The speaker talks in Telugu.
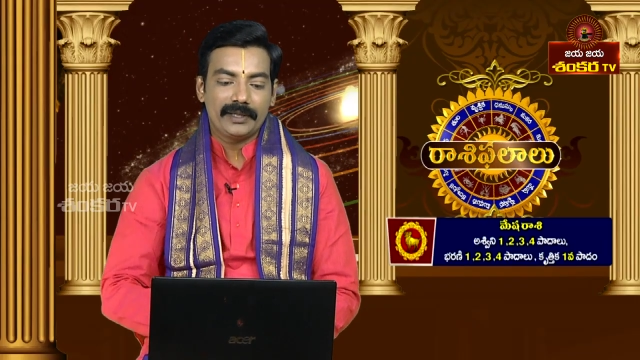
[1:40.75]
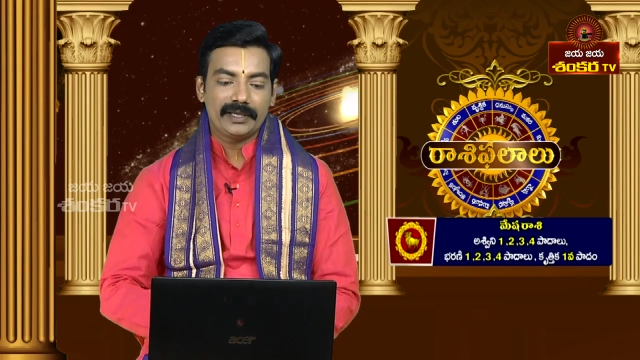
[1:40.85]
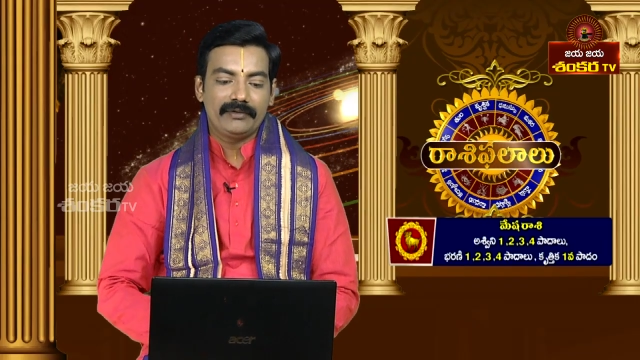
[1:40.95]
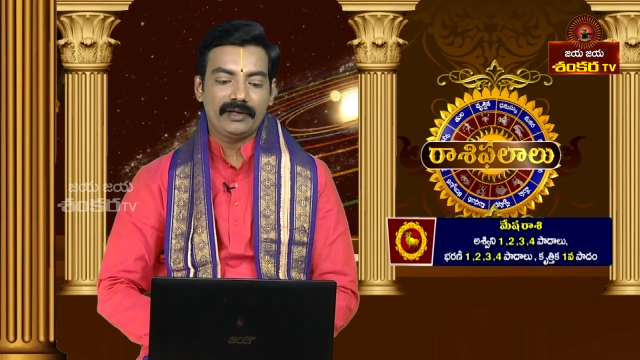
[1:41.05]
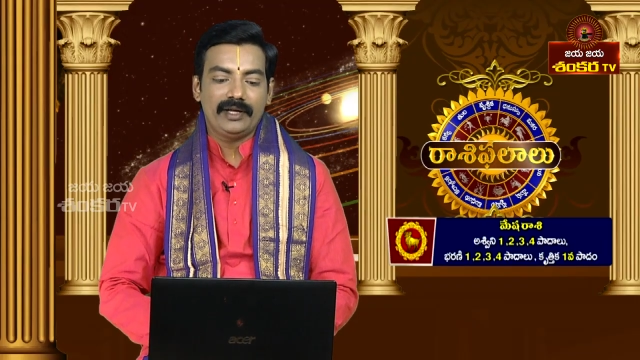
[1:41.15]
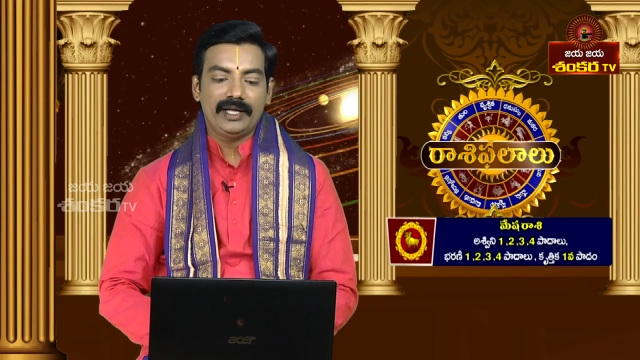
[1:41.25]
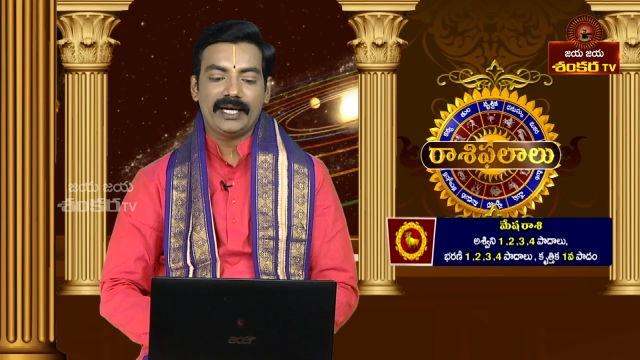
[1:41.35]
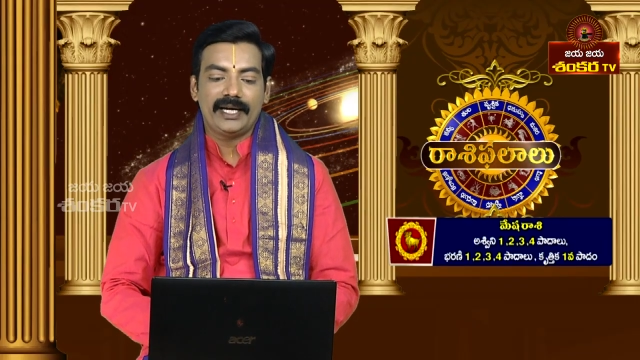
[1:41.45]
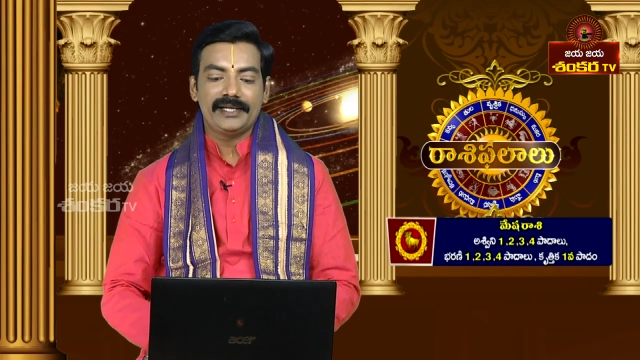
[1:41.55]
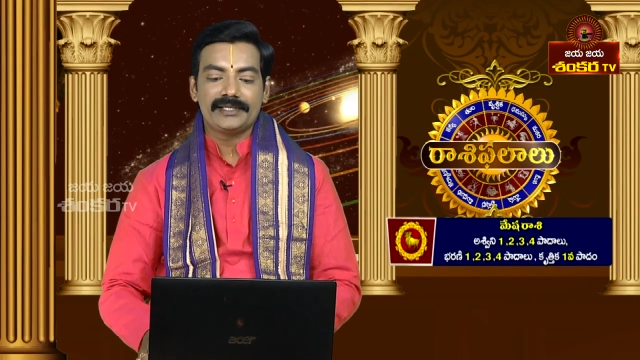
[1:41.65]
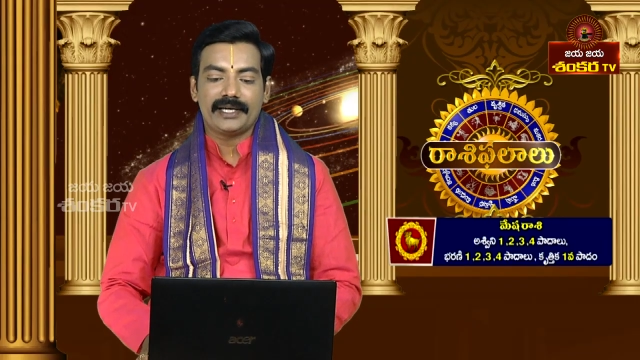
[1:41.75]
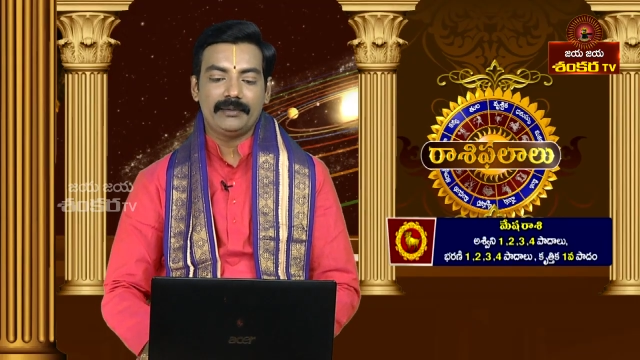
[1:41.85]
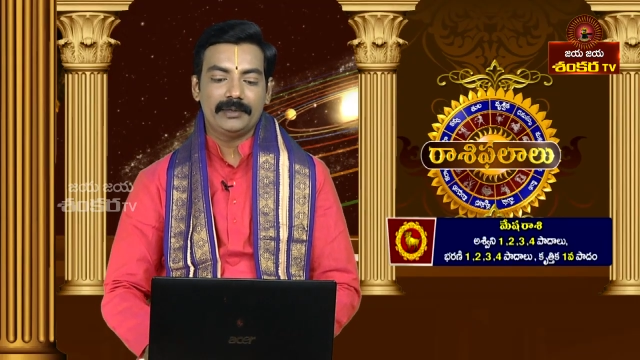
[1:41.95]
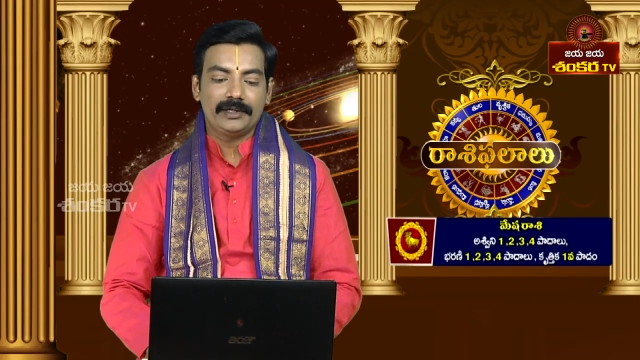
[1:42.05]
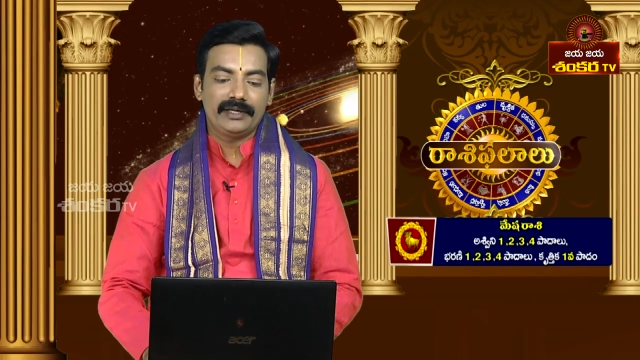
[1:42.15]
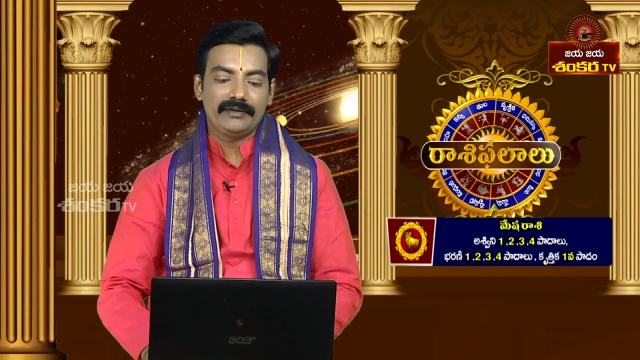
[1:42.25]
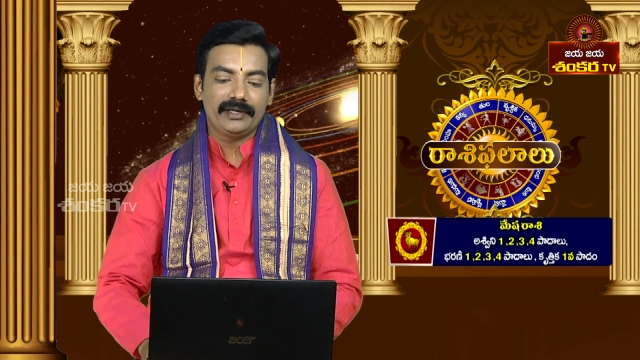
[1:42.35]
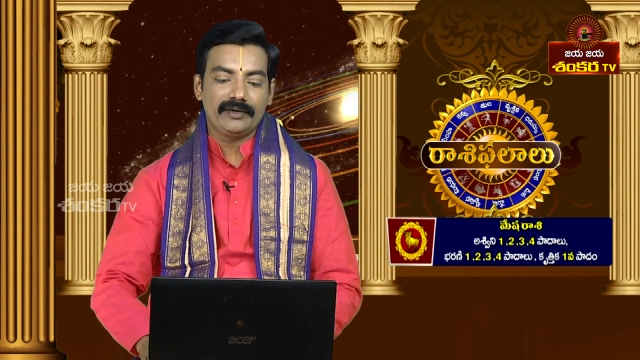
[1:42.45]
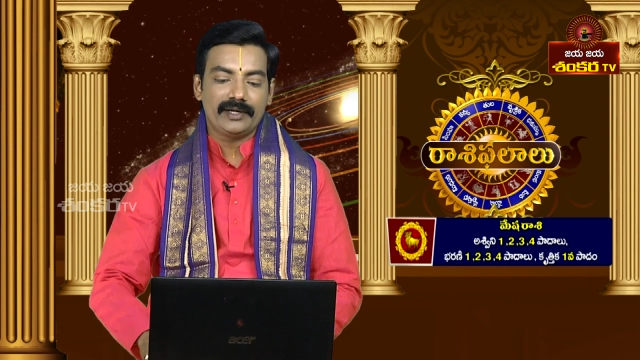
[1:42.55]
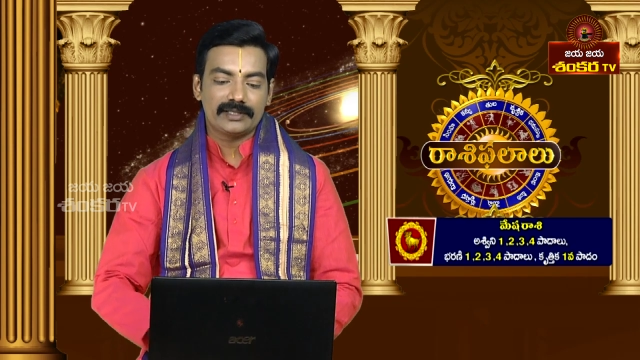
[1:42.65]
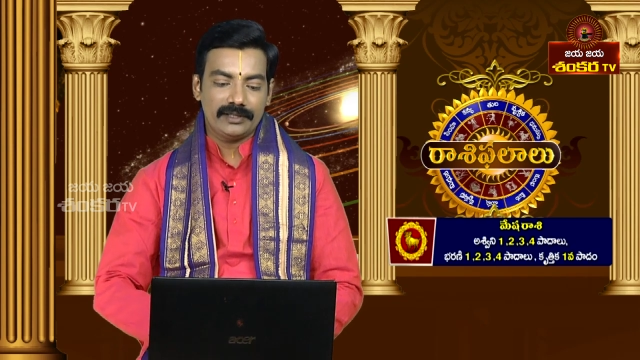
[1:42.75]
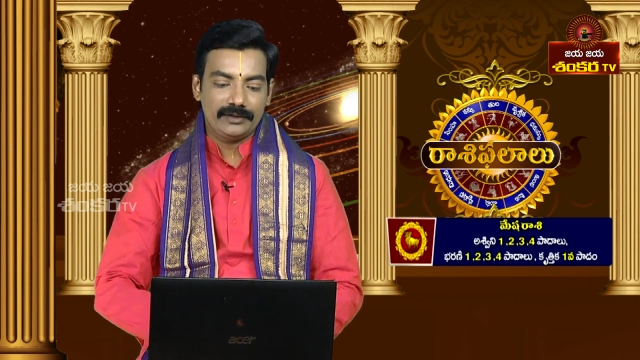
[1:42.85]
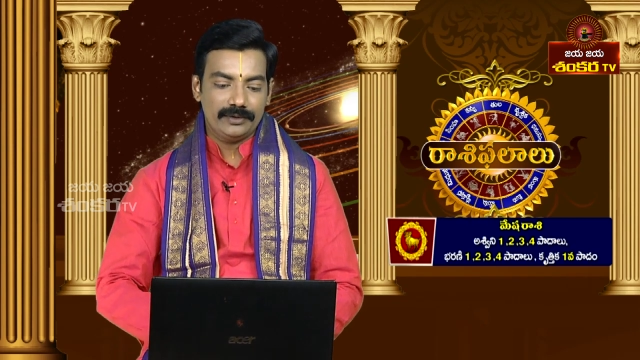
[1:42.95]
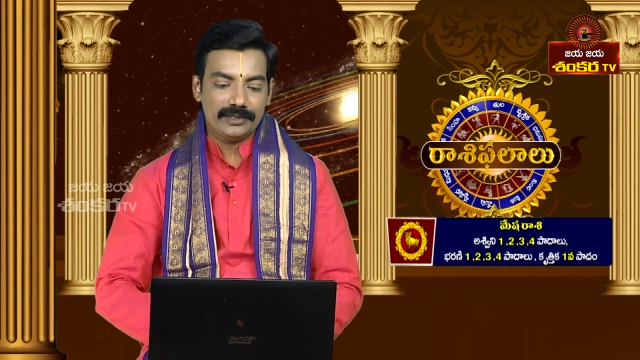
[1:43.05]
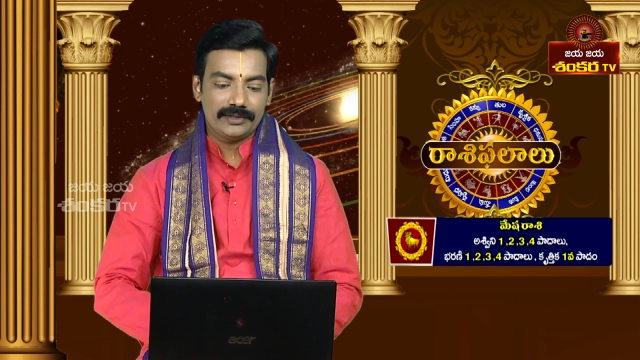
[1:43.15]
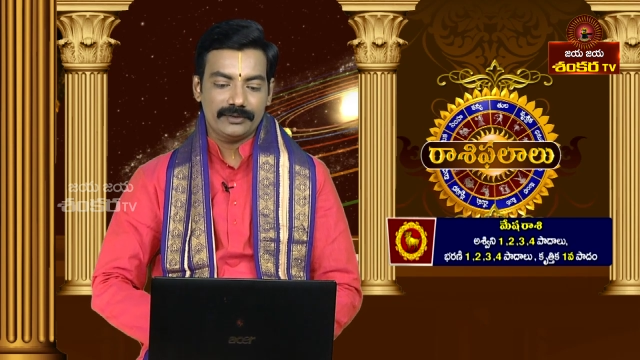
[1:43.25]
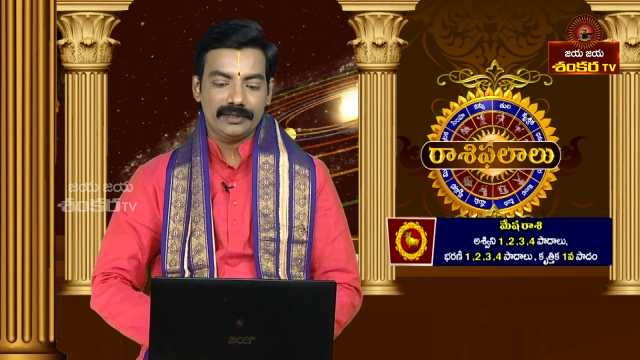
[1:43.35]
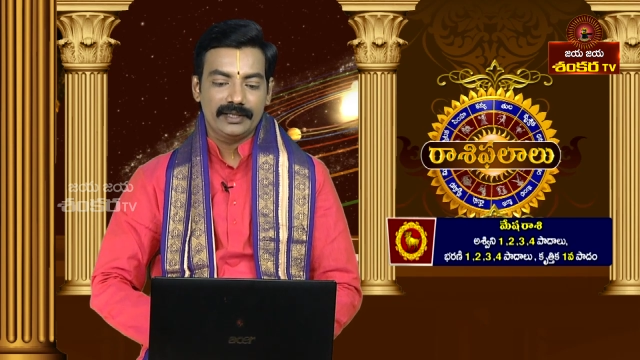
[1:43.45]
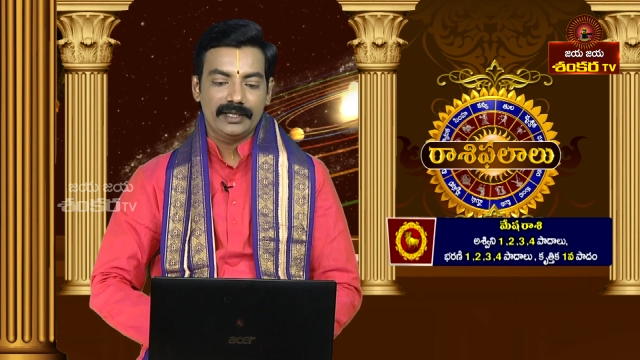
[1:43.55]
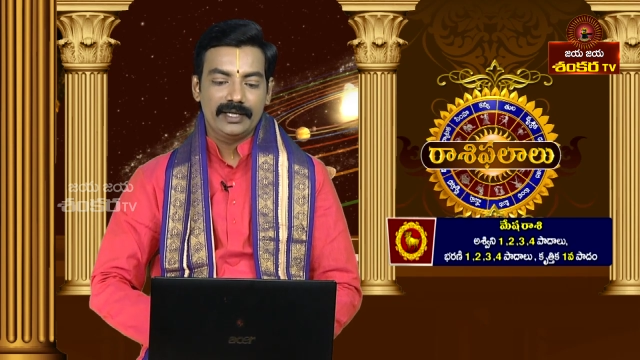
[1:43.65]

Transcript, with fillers: ప్రతి వ్యవహారాన్ని చక్కబెట్టుకునేటువంటి అవకాశాలు గోచరిస్తోంది